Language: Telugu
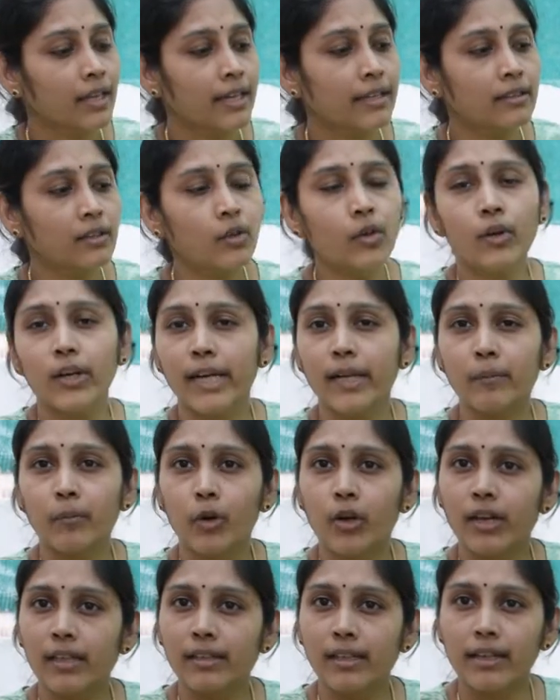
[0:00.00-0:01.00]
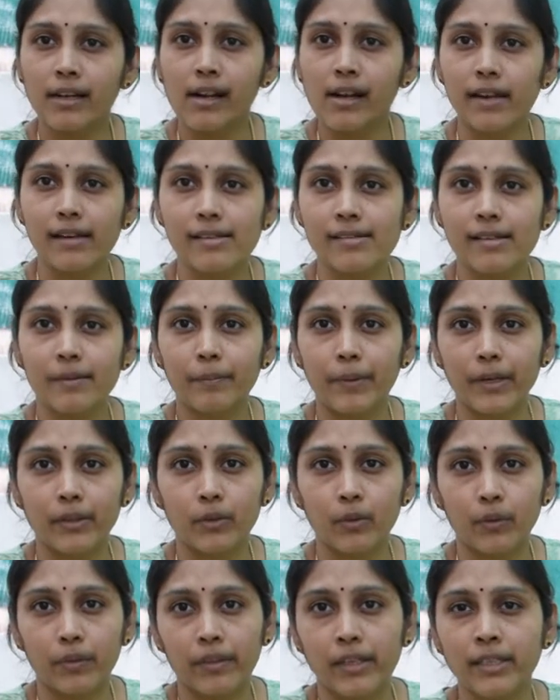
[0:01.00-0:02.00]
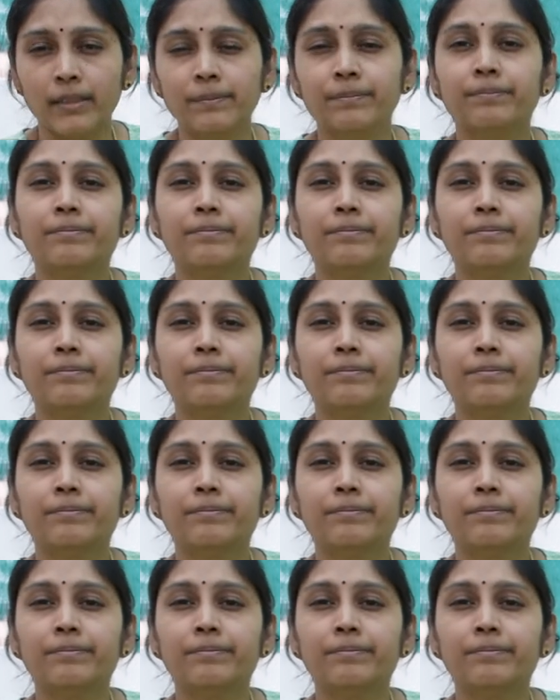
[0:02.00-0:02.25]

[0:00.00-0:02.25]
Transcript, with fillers: ఇందులో రెండు మొక్కల దాకా కనీసం పడుతుంది